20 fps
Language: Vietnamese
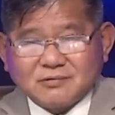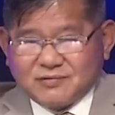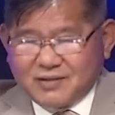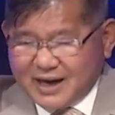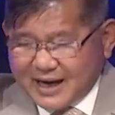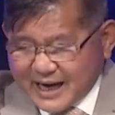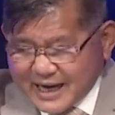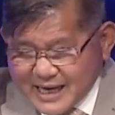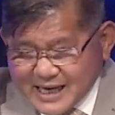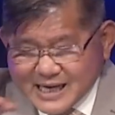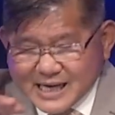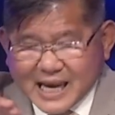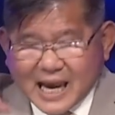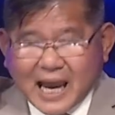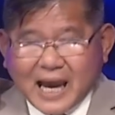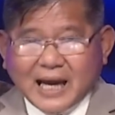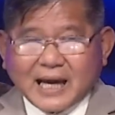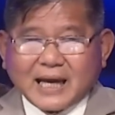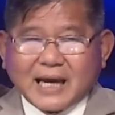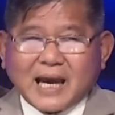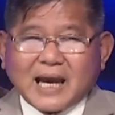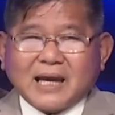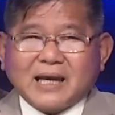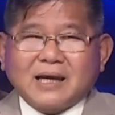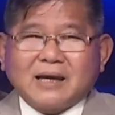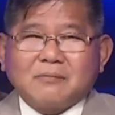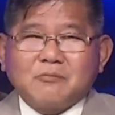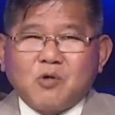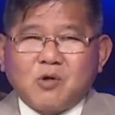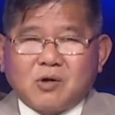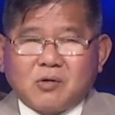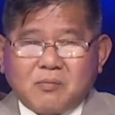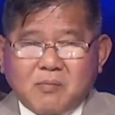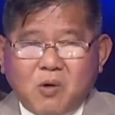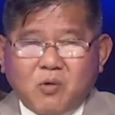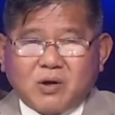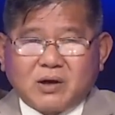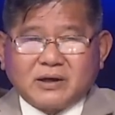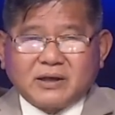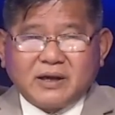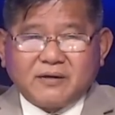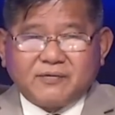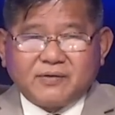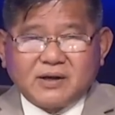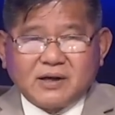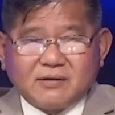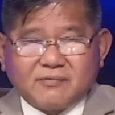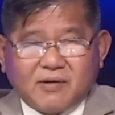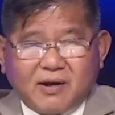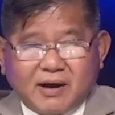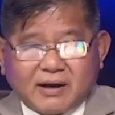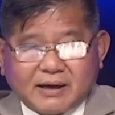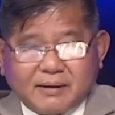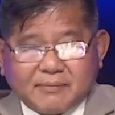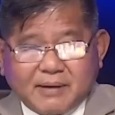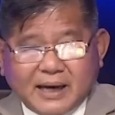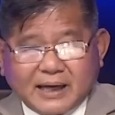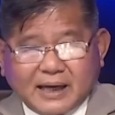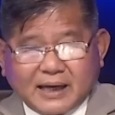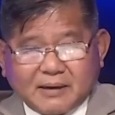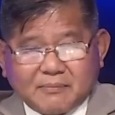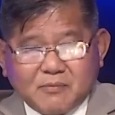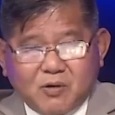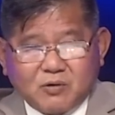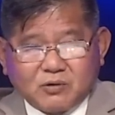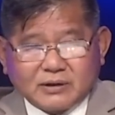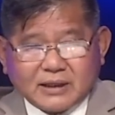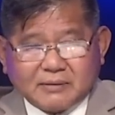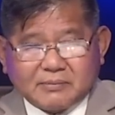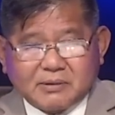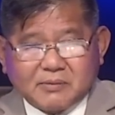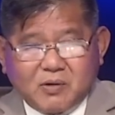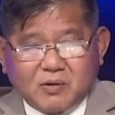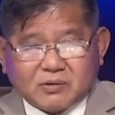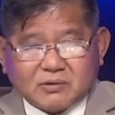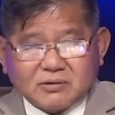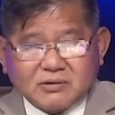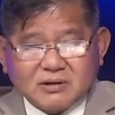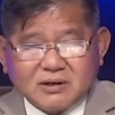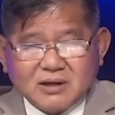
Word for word: Và ngay cả các cái cuộc bầu cử địa phương vào năm 2004 tháng 11